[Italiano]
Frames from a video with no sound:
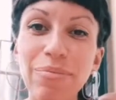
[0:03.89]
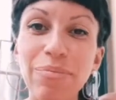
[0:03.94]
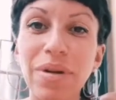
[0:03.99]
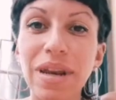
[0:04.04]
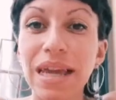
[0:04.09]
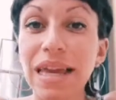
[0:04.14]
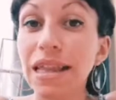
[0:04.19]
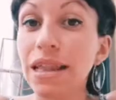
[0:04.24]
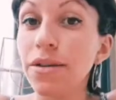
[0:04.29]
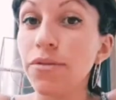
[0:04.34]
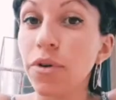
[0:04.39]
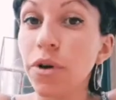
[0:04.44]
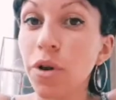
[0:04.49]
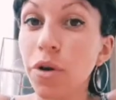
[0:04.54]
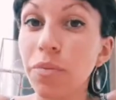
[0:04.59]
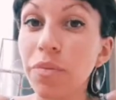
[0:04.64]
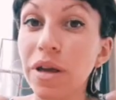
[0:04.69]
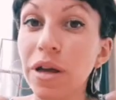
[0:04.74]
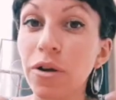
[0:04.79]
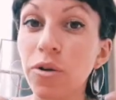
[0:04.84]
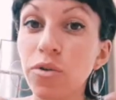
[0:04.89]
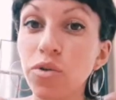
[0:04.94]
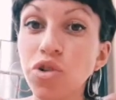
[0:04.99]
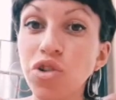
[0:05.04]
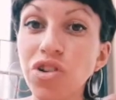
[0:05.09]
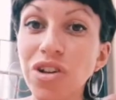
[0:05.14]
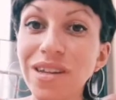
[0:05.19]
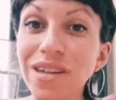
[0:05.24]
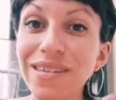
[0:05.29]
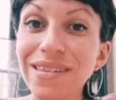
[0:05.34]
Per chi di voi non mi
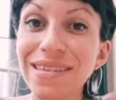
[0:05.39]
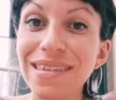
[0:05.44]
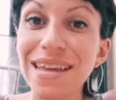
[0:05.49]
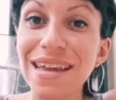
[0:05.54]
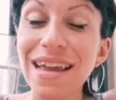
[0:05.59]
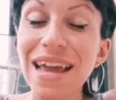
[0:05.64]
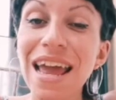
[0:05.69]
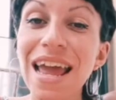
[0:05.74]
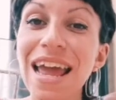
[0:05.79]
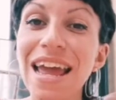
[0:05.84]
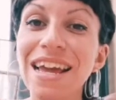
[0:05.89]
conoscesse,